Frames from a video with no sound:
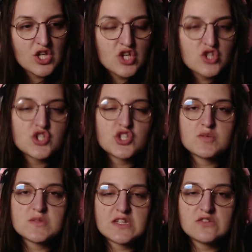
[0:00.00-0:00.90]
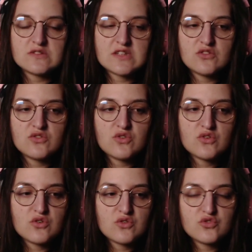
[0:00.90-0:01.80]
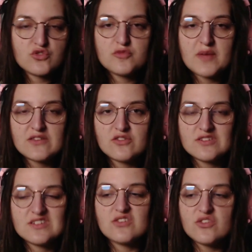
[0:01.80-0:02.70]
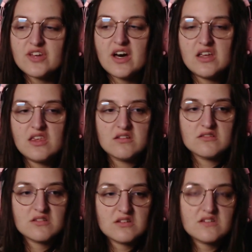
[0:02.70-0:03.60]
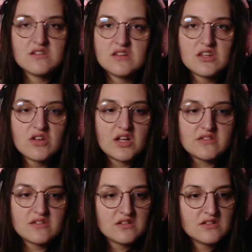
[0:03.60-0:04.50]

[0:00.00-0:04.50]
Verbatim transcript: juste comme ça, ils sont en train de, de se battre dans des entrailles. C'est dégueulasse.